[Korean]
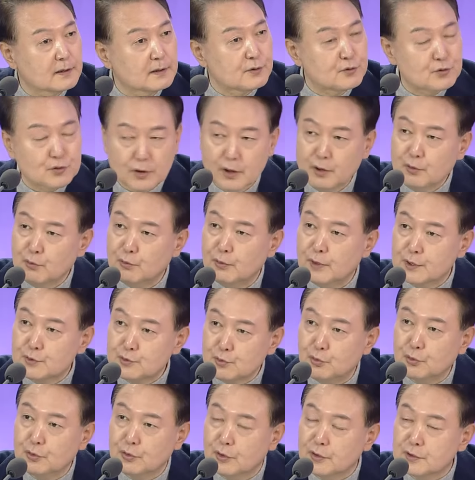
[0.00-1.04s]
그 최고의
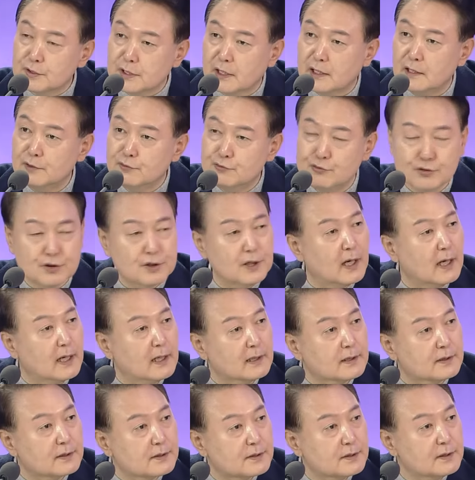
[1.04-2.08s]
초격차를
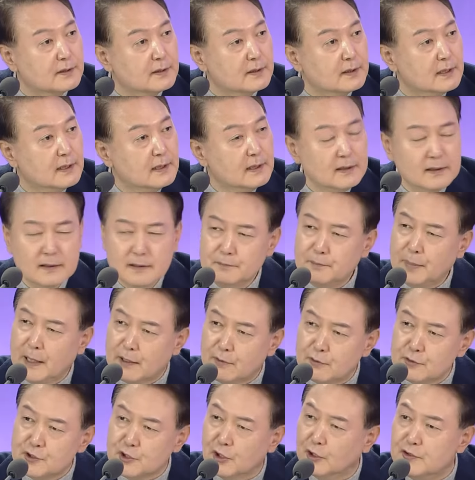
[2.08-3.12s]
유지하는 것은
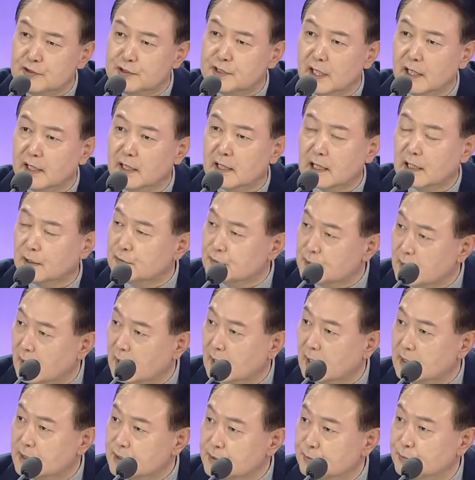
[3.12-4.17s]
바로 전쟁이라고
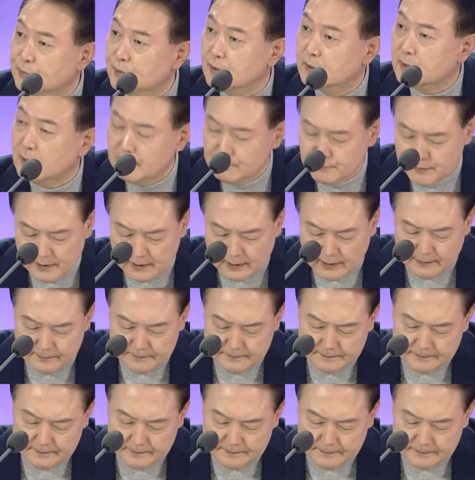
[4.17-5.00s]
생각하시면 됩니다.